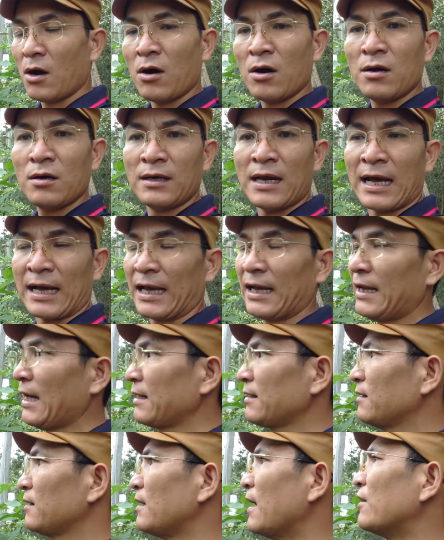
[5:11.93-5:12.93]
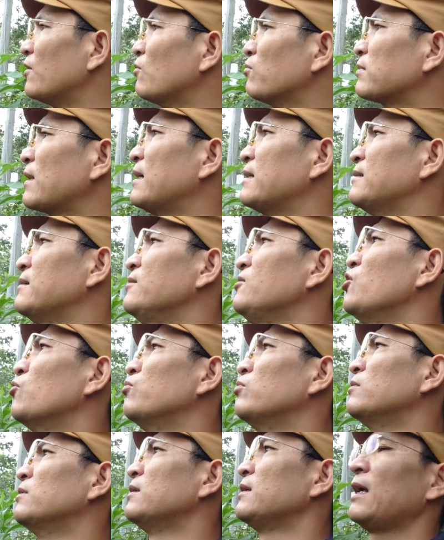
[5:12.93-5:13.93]
đó là cái cách để chúng ta sử
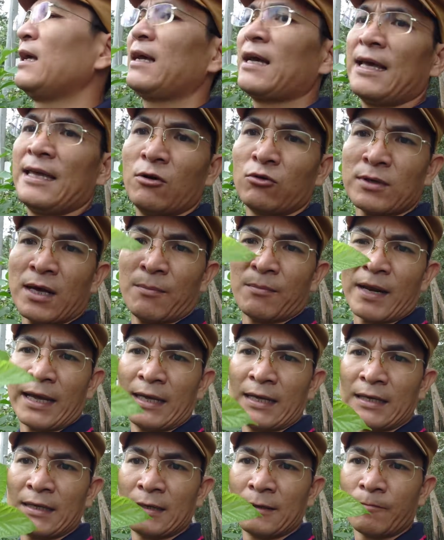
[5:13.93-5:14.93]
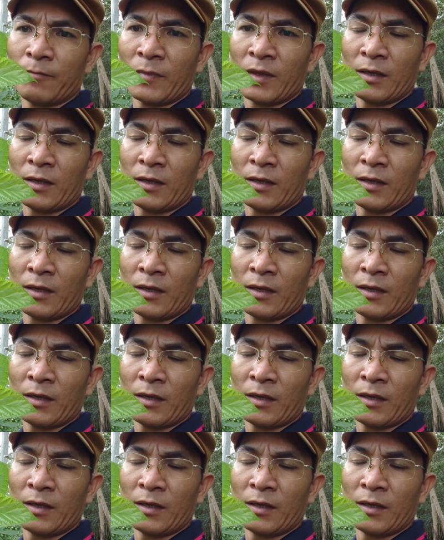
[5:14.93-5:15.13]
dụng cái cây dâu tầm này